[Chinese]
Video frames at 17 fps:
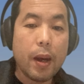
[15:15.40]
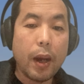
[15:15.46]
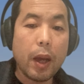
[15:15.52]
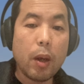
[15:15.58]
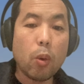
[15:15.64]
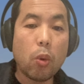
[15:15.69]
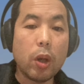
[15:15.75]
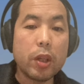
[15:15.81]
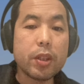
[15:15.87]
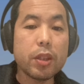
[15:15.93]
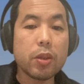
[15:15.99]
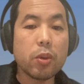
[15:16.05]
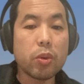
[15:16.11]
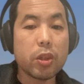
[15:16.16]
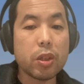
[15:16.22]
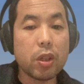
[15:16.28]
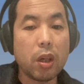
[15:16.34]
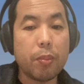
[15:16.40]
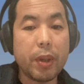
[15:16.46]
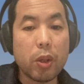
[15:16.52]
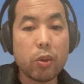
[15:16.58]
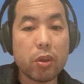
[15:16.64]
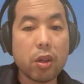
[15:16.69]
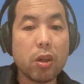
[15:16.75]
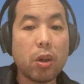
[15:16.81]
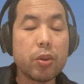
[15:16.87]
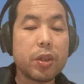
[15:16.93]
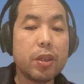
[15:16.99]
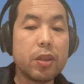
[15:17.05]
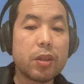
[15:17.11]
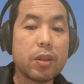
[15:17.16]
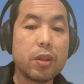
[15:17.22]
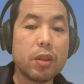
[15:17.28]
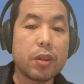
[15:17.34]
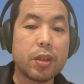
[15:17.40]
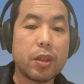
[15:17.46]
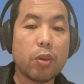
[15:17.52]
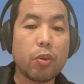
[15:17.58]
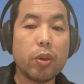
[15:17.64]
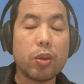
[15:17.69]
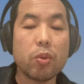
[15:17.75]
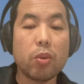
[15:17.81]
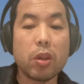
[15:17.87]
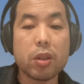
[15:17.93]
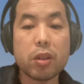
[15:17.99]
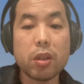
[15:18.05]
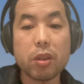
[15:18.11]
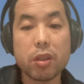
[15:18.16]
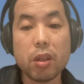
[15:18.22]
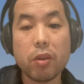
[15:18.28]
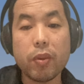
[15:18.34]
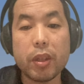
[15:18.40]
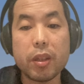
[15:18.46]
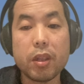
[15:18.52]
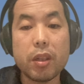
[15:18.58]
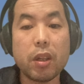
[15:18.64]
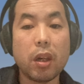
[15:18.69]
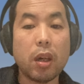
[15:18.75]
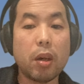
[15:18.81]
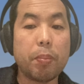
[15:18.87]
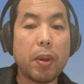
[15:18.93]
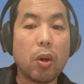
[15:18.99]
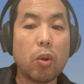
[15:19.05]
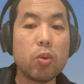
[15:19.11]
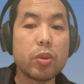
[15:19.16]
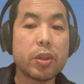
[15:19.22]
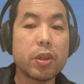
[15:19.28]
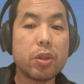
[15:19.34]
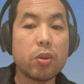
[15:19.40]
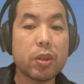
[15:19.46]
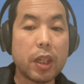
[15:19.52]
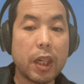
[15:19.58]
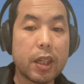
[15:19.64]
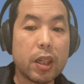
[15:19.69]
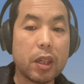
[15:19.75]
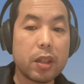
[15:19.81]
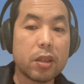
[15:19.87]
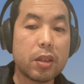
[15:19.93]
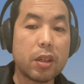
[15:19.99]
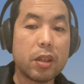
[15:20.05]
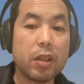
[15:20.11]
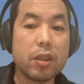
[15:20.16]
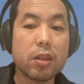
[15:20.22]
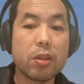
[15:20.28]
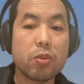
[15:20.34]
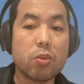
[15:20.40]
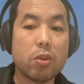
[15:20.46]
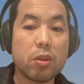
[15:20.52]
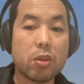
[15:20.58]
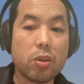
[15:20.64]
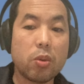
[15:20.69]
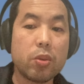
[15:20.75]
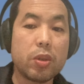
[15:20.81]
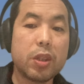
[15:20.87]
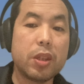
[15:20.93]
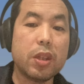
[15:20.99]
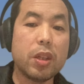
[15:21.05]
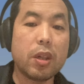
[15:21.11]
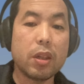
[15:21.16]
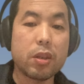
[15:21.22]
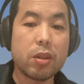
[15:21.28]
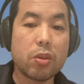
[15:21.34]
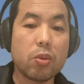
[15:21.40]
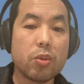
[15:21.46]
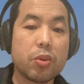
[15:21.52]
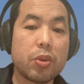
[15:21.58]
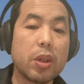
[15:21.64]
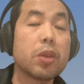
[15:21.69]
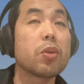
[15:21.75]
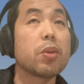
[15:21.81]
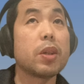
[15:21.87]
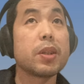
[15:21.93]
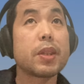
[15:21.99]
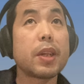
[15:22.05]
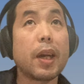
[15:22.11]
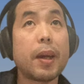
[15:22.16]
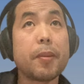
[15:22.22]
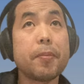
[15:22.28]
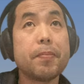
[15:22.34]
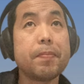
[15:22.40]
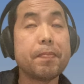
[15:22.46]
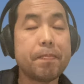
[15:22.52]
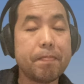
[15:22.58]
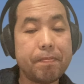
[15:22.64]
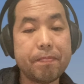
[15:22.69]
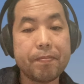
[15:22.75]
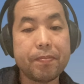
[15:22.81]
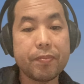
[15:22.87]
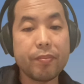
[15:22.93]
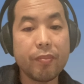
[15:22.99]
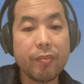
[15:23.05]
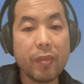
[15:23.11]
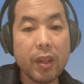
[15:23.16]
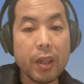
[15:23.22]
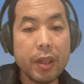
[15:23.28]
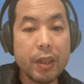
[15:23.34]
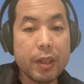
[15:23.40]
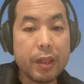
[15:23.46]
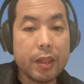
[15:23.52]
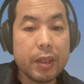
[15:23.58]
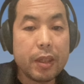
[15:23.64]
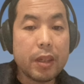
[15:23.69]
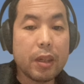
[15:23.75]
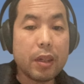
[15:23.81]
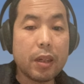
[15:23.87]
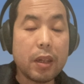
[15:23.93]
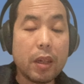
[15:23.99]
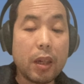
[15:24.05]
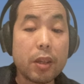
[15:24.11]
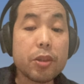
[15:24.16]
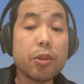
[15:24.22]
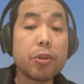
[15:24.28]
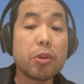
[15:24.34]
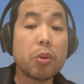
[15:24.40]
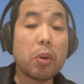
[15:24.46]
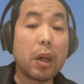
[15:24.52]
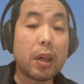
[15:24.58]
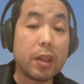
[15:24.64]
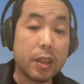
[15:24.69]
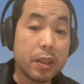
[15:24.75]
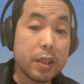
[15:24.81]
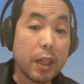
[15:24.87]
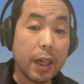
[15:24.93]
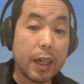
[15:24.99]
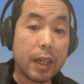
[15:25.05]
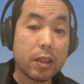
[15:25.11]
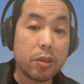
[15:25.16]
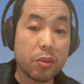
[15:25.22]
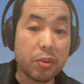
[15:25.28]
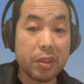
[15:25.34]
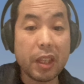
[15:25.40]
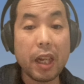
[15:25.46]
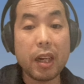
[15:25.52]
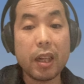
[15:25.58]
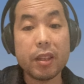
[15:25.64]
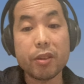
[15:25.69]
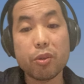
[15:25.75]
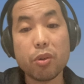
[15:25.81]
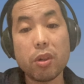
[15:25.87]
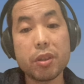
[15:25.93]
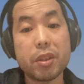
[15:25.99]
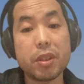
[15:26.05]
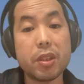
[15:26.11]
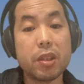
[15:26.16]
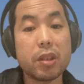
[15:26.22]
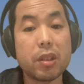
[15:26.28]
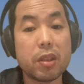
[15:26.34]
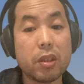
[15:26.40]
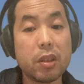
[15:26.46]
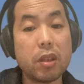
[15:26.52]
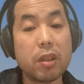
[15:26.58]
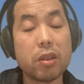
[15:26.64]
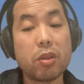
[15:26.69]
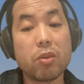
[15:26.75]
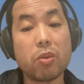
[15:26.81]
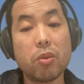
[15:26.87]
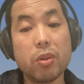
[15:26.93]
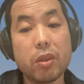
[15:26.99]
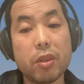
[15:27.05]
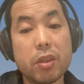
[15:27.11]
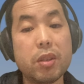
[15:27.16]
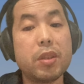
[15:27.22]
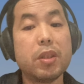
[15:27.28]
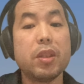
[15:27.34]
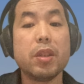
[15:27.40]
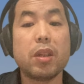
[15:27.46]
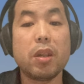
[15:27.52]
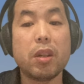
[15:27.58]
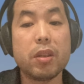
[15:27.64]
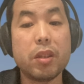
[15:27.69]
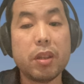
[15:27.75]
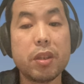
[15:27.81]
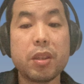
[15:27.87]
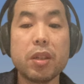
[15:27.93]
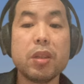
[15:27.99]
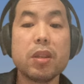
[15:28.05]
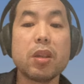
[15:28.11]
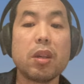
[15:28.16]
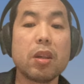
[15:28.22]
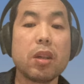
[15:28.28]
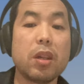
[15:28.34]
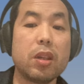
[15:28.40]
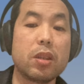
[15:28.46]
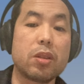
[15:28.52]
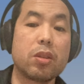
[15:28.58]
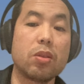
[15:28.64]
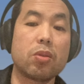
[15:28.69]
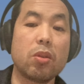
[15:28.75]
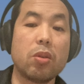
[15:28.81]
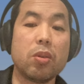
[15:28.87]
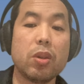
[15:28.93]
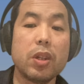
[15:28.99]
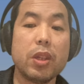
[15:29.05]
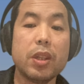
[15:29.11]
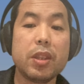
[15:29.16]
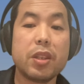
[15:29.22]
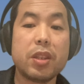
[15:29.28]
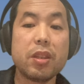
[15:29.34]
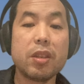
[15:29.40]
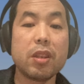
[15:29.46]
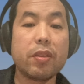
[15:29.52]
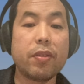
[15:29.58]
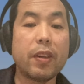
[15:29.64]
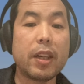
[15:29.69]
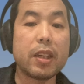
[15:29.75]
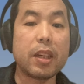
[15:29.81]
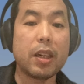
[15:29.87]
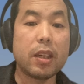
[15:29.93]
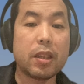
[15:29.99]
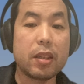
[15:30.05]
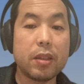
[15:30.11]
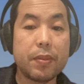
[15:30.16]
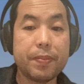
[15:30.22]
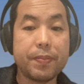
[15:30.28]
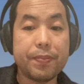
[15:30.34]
啊，还有环境优势啊，美国的高薪资、机会多、政策稳定啊，保护私有财产这些因素都吸引了这种全球人才。嗯，呃，良性循环，人才又带来的创新和这种资金啊，也形成了这种经济的发展。